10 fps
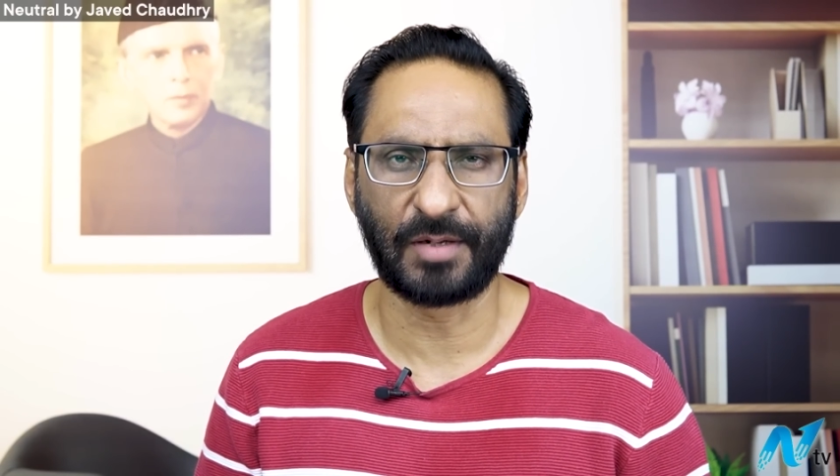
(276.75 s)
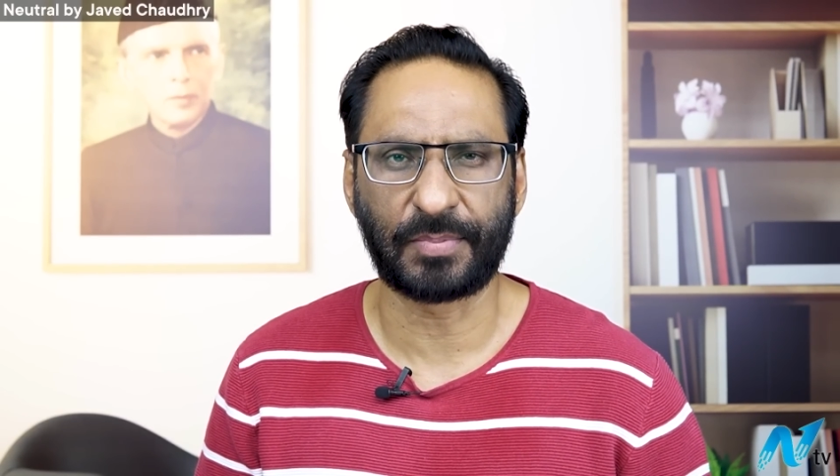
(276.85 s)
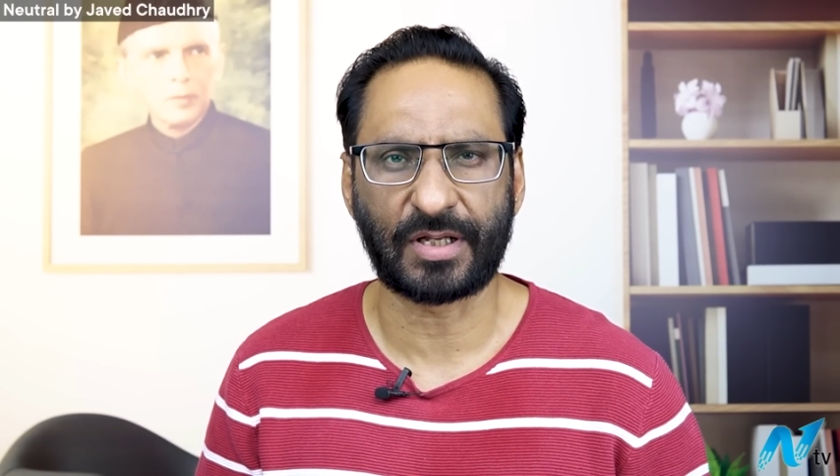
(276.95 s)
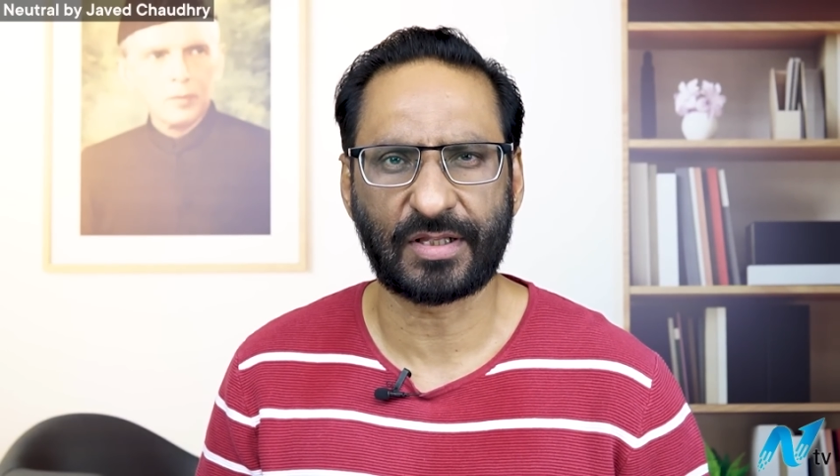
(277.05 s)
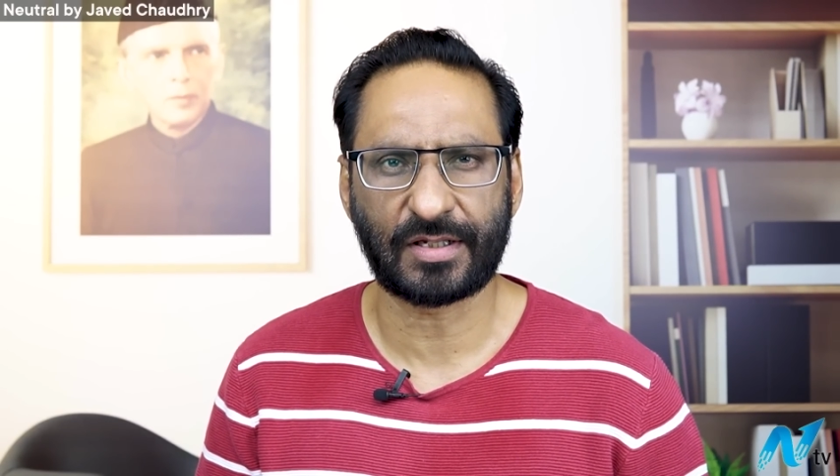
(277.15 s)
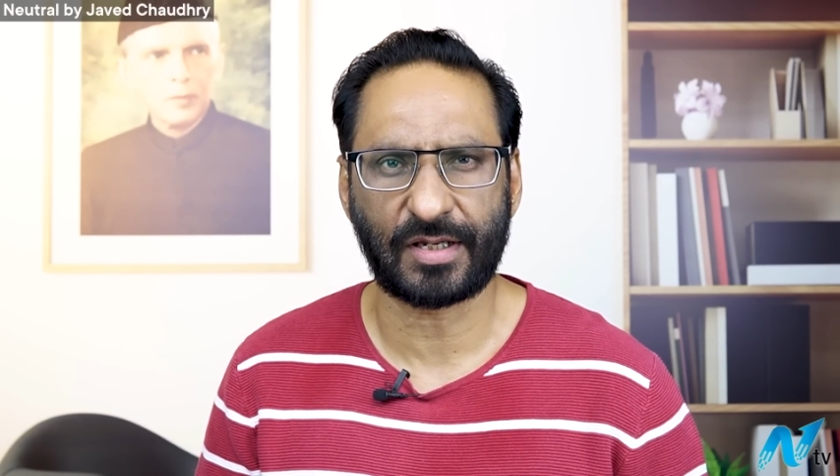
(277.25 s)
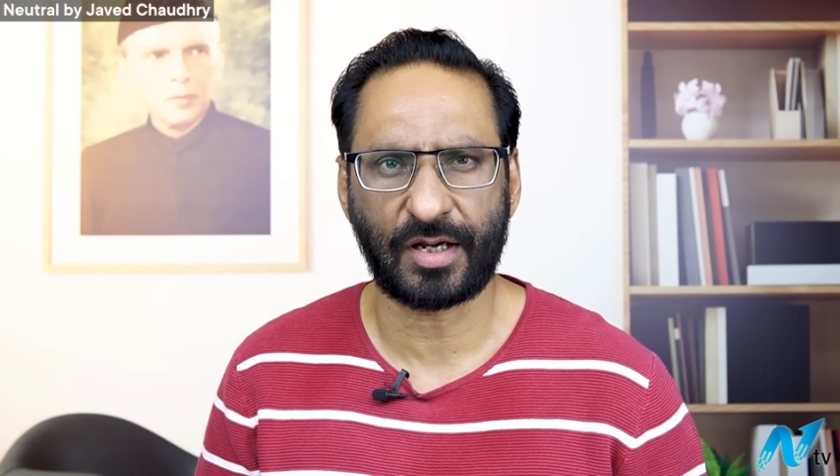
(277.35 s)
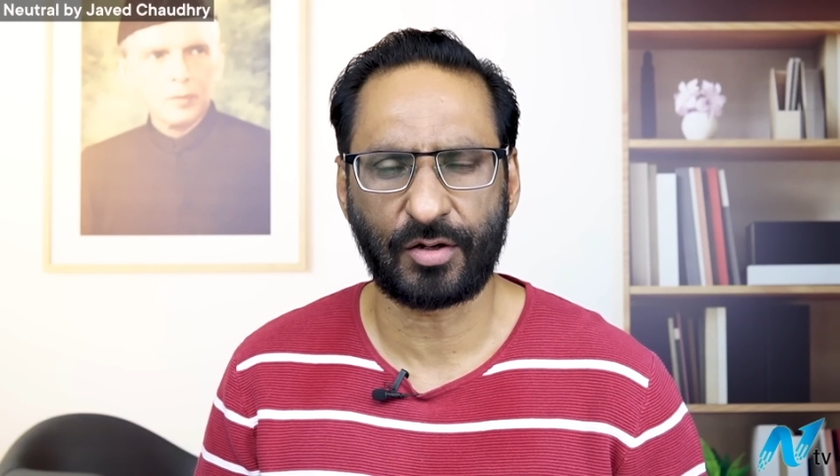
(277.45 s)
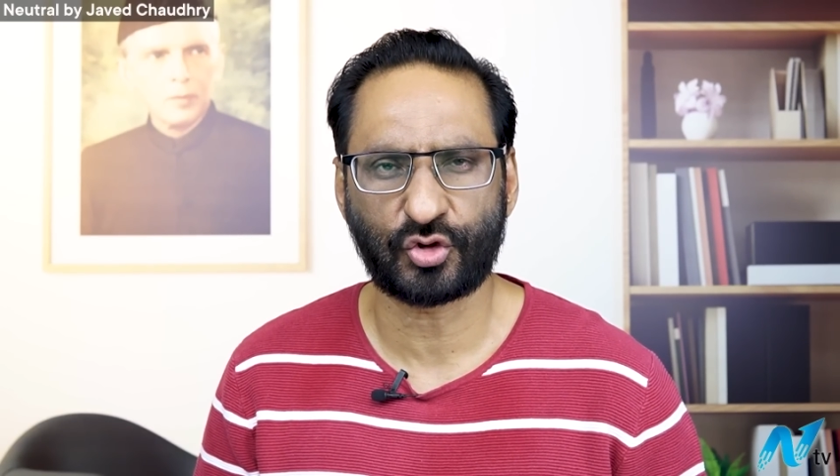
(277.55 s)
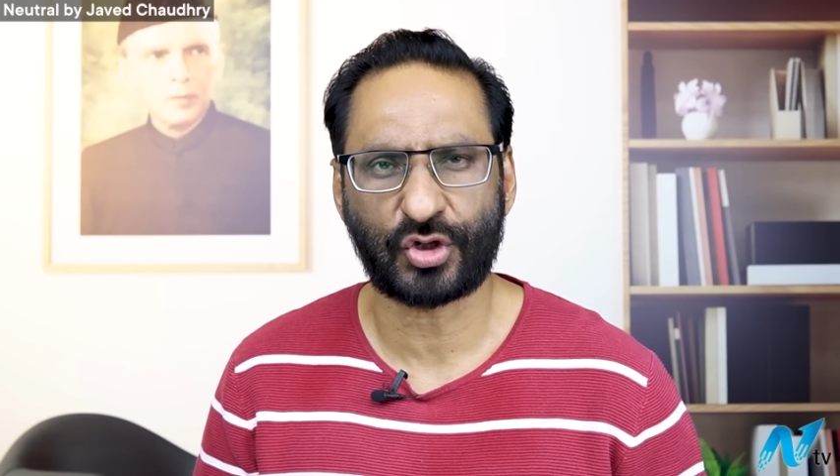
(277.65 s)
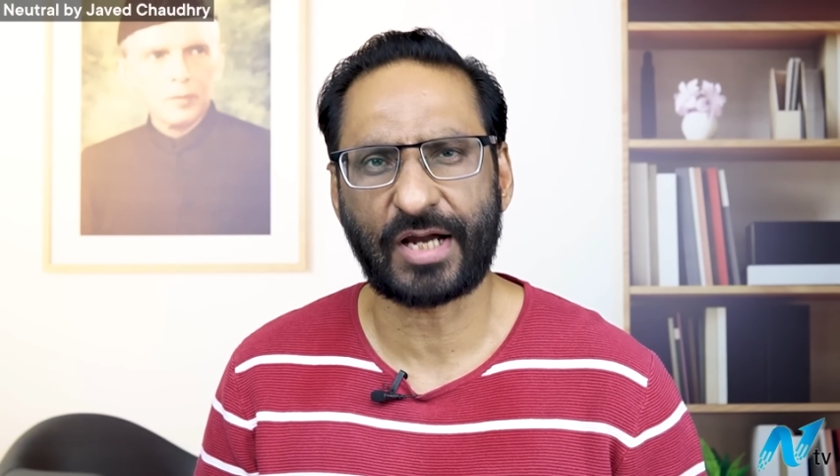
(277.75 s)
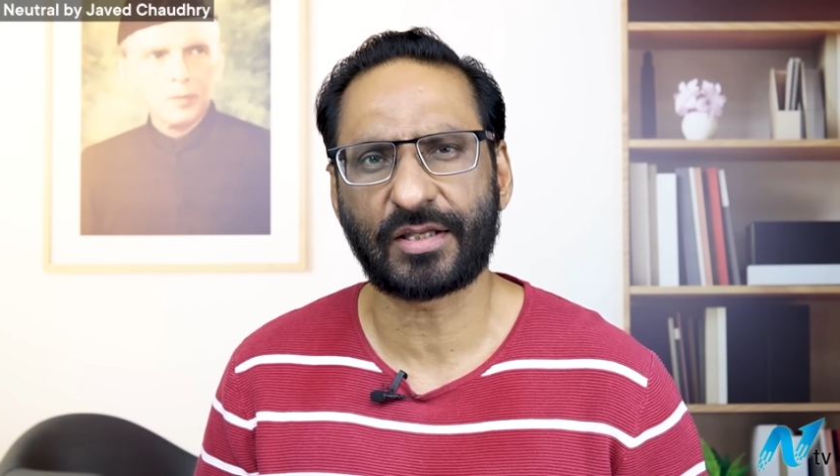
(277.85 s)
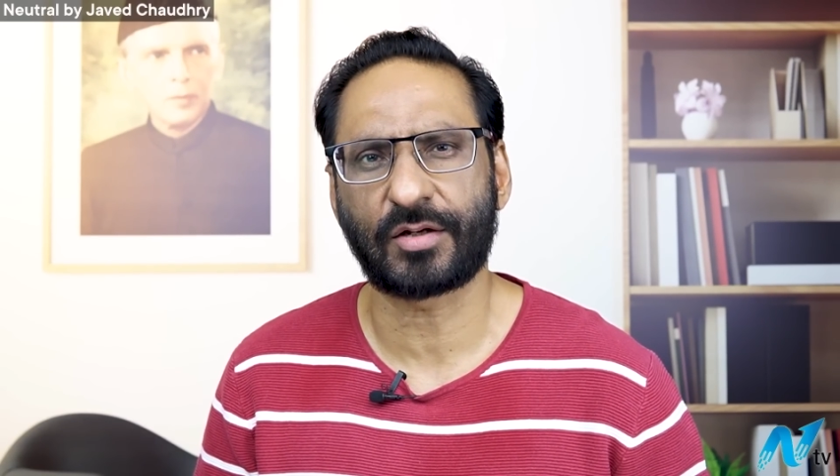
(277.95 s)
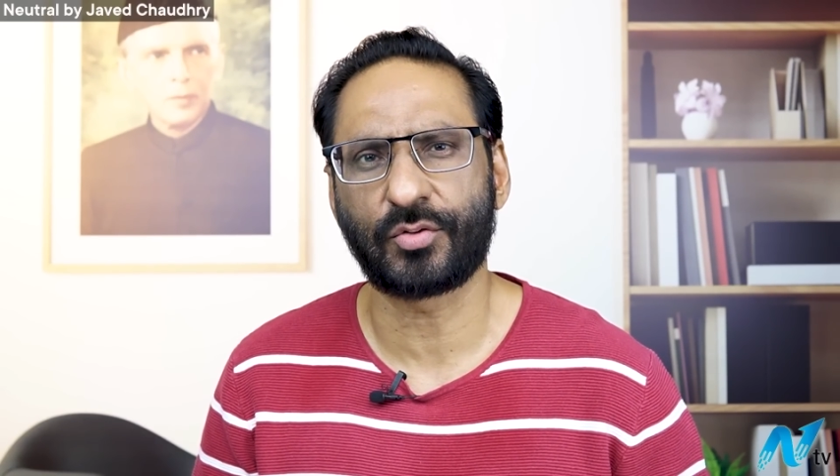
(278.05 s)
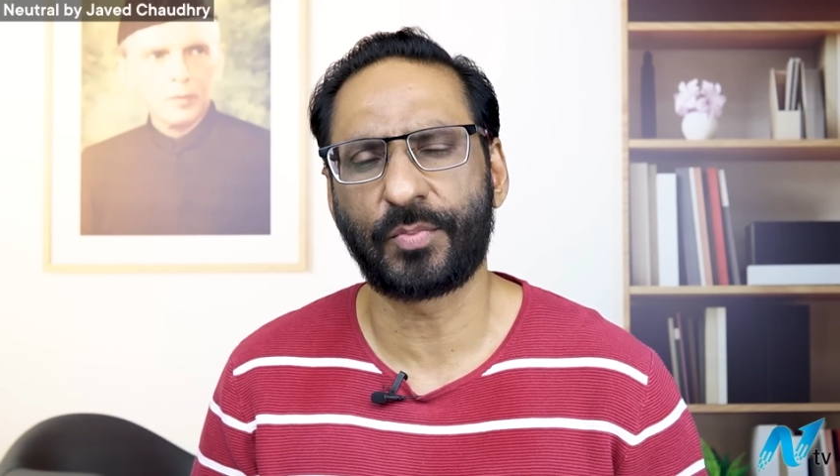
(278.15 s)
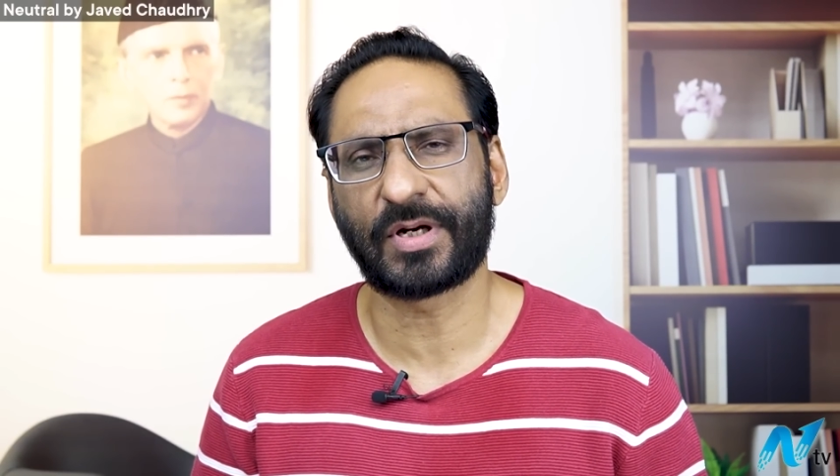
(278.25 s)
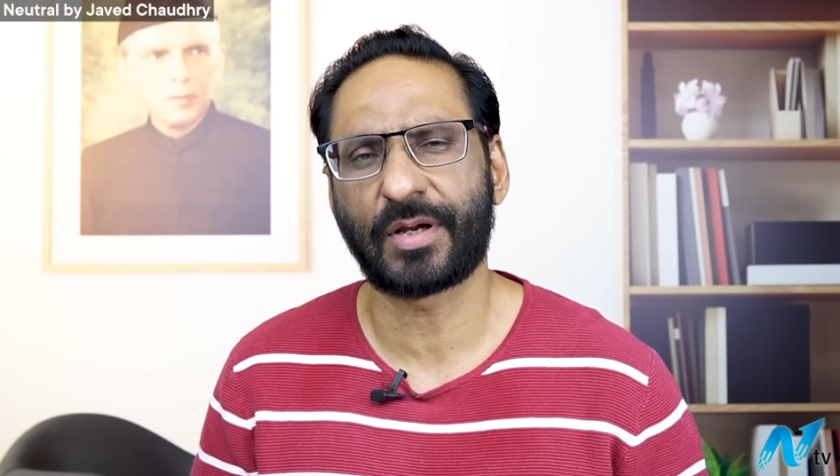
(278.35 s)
निपटा दिया जाएगा और शायद अक्टूबर